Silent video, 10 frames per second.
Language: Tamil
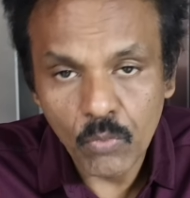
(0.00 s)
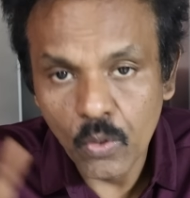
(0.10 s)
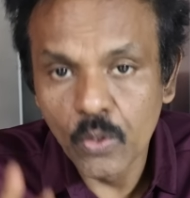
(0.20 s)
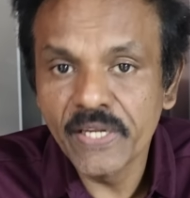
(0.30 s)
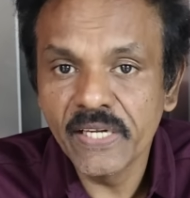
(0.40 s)

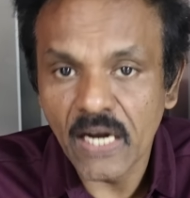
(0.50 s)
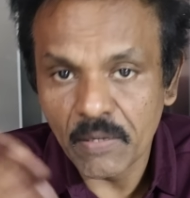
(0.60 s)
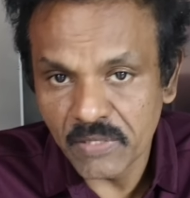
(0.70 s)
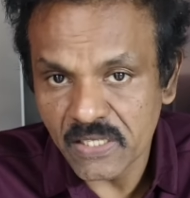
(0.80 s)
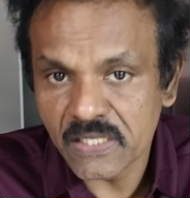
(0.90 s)
மோடி
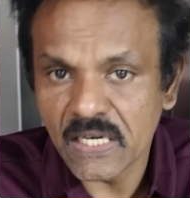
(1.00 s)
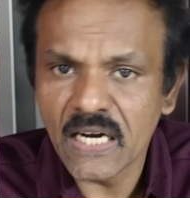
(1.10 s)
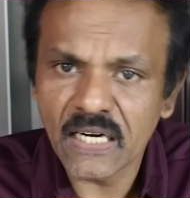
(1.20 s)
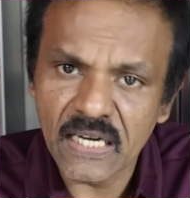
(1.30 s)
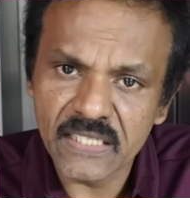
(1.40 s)

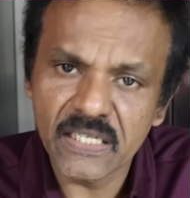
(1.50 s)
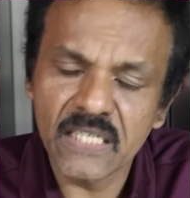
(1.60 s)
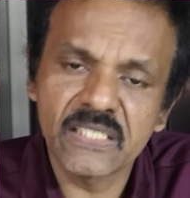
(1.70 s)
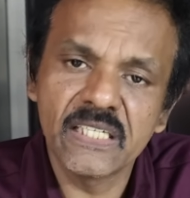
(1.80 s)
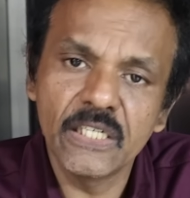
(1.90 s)
அமித்ஷா
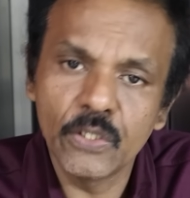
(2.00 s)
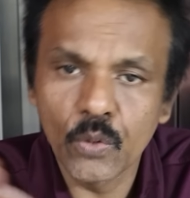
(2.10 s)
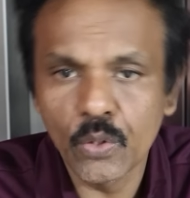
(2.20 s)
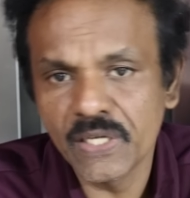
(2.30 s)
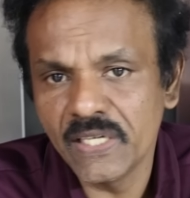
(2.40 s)
ராஜ்நாத் சிங்
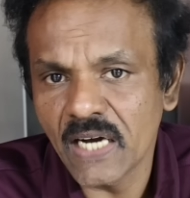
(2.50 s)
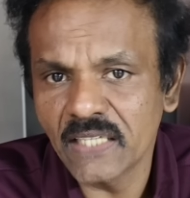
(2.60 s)
யோகி